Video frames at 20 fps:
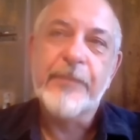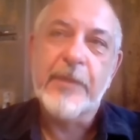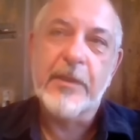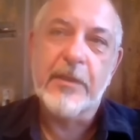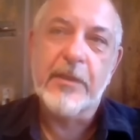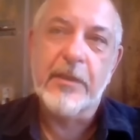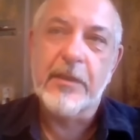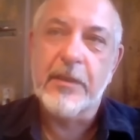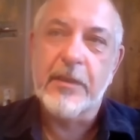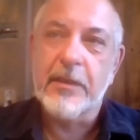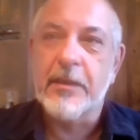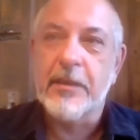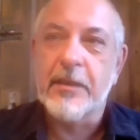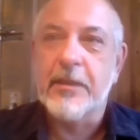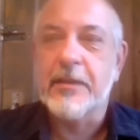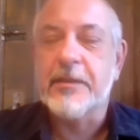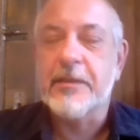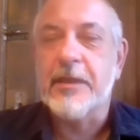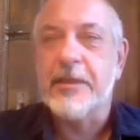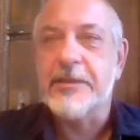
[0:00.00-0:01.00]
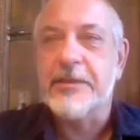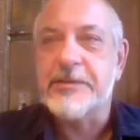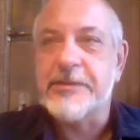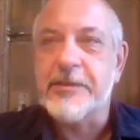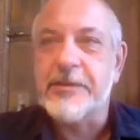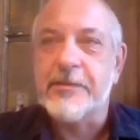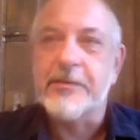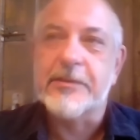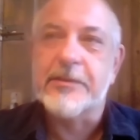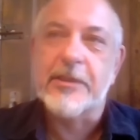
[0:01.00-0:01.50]
э, как
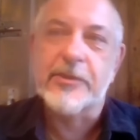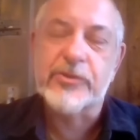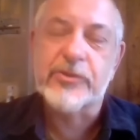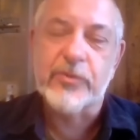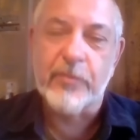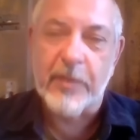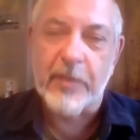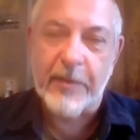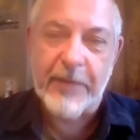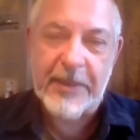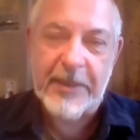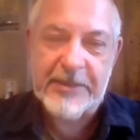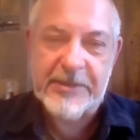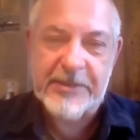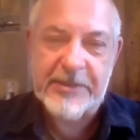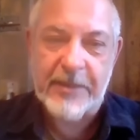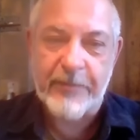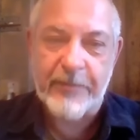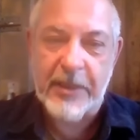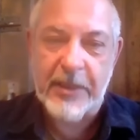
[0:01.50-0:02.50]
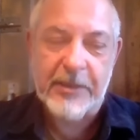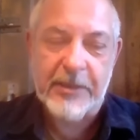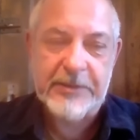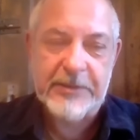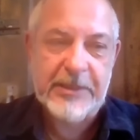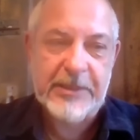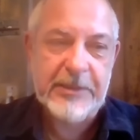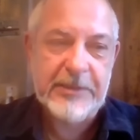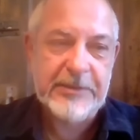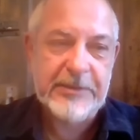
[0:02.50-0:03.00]
сделать так, чтобы обойти
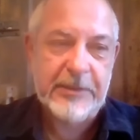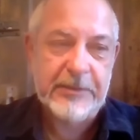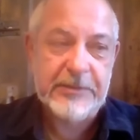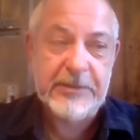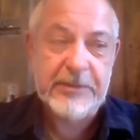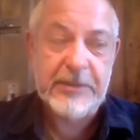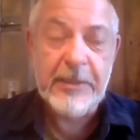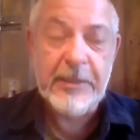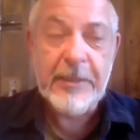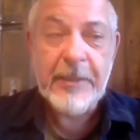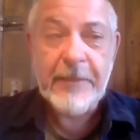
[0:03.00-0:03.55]
американские санкции.